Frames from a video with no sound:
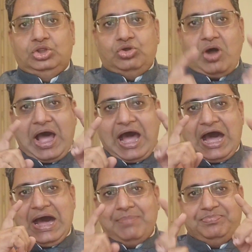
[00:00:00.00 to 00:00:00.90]
तो
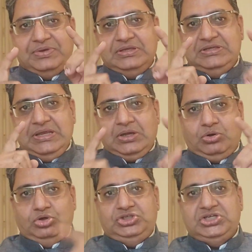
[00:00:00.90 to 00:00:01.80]
आप ये
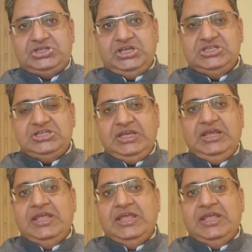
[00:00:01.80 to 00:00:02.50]
कोशिश कीजिए